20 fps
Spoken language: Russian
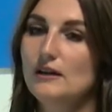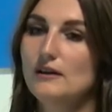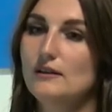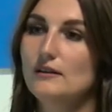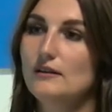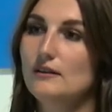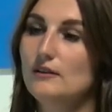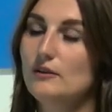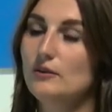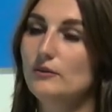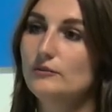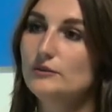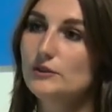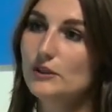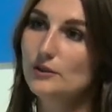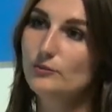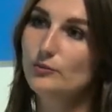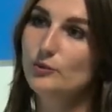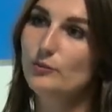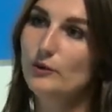а,
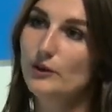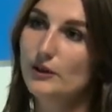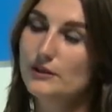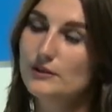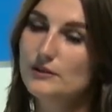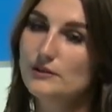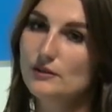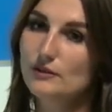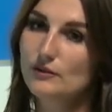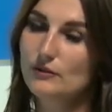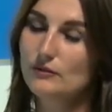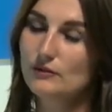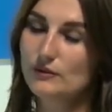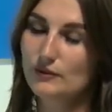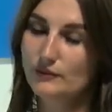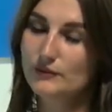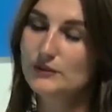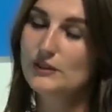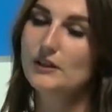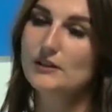взять
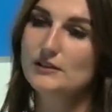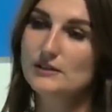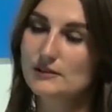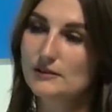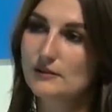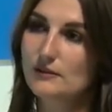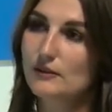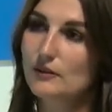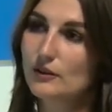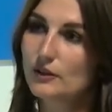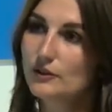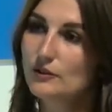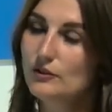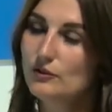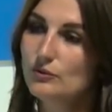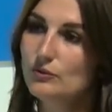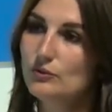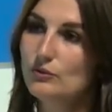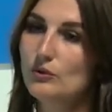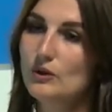библиотеку, взять э,
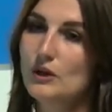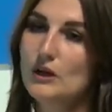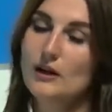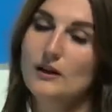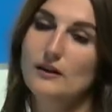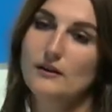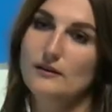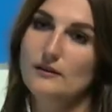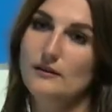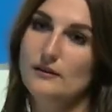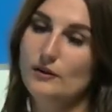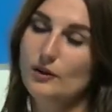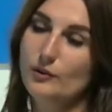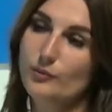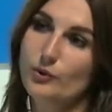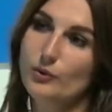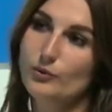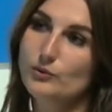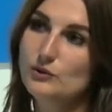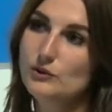книгу, а,
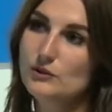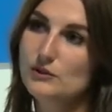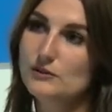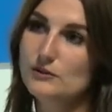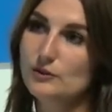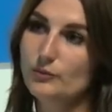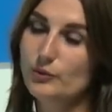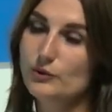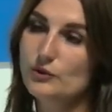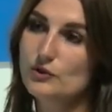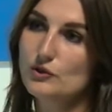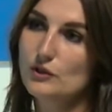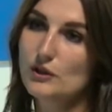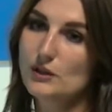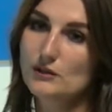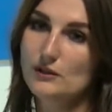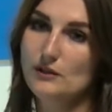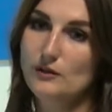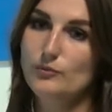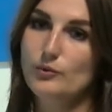либо уединиться
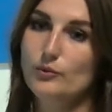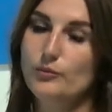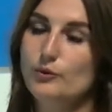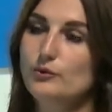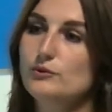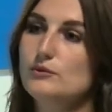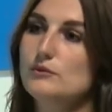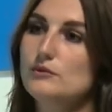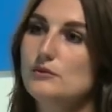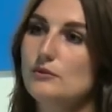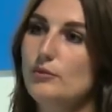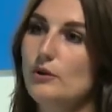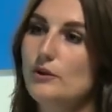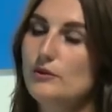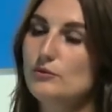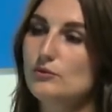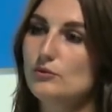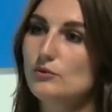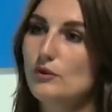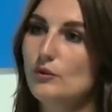почитать, либо просто
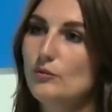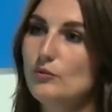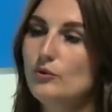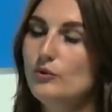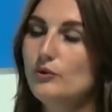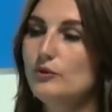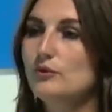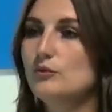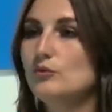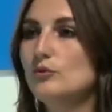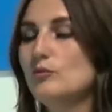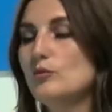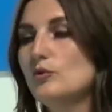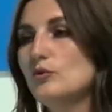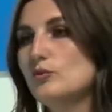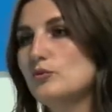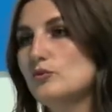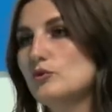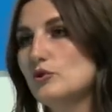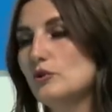забрать ее домой и
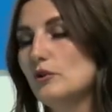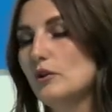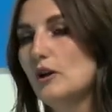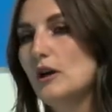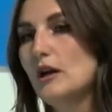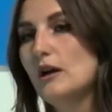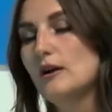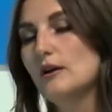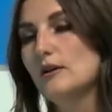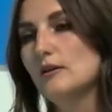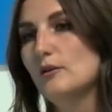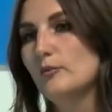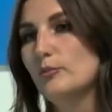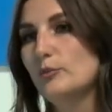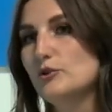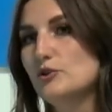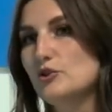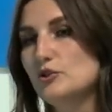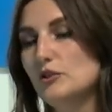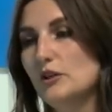дома уже
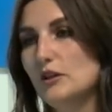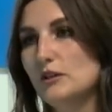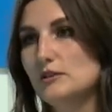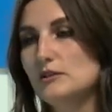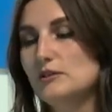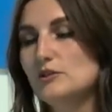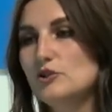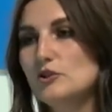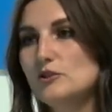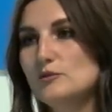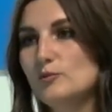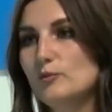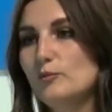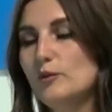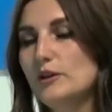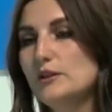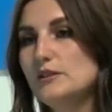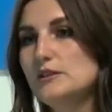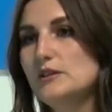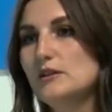почитать. Сейчас
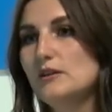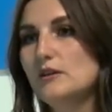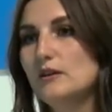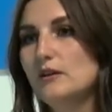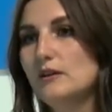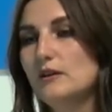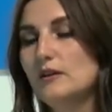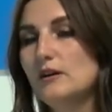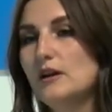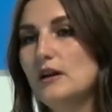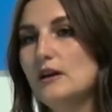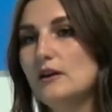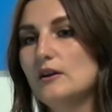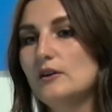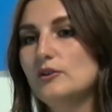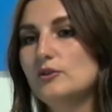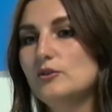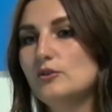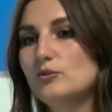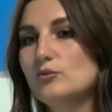библиотека
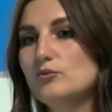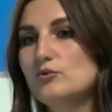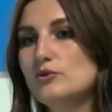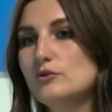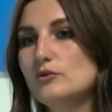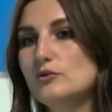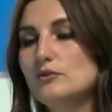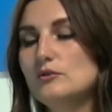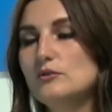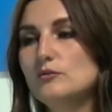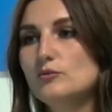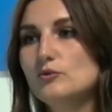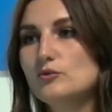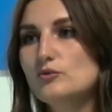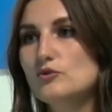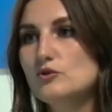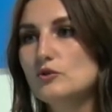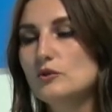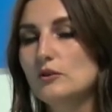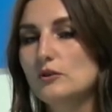это уже
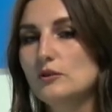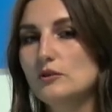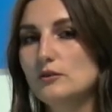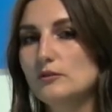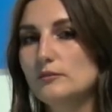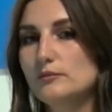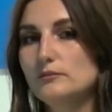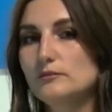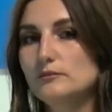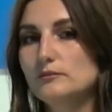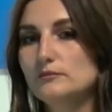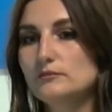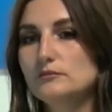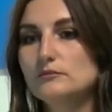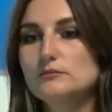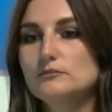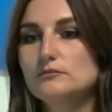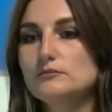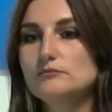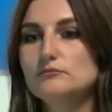немножечко
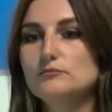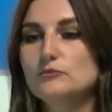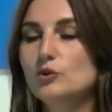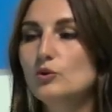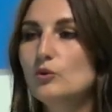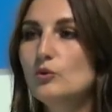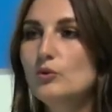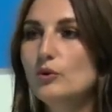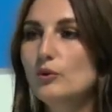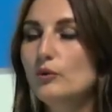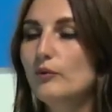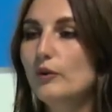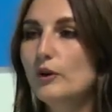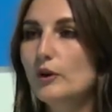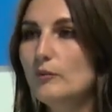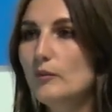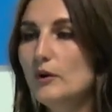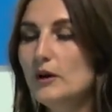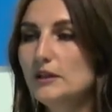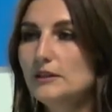другой
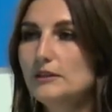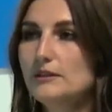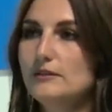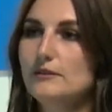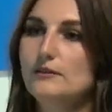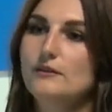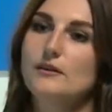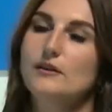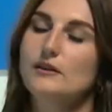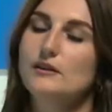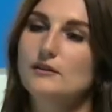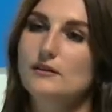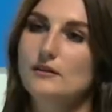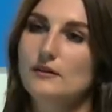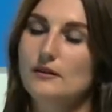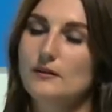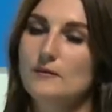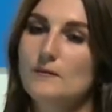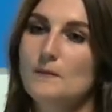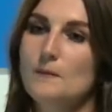формат,
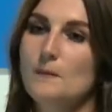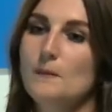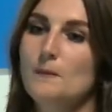это